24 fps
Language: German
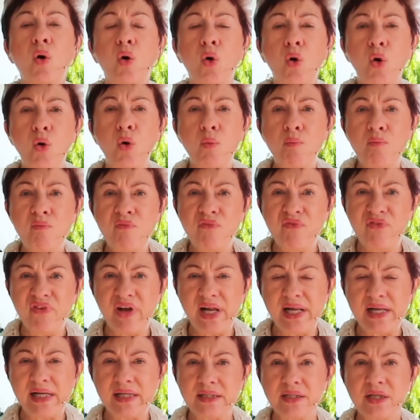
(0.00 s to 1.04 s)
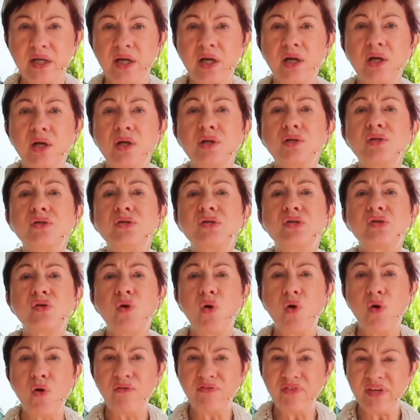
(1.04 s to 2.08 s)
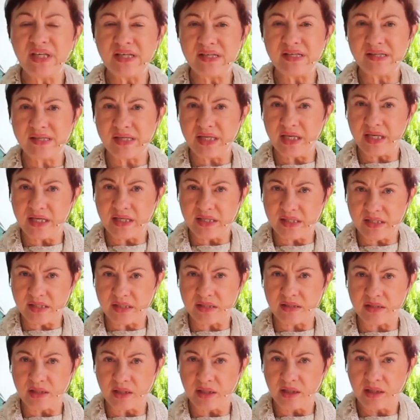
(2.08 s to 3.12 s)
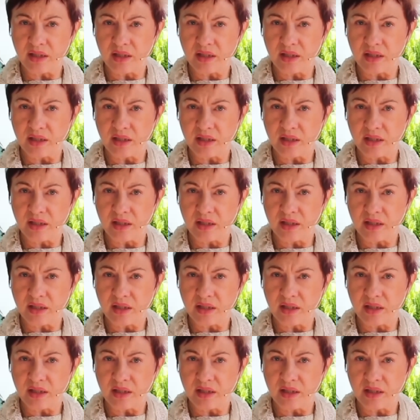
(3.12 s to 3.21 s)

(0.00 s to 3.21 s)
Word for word: Umwelt, so wie sie ist,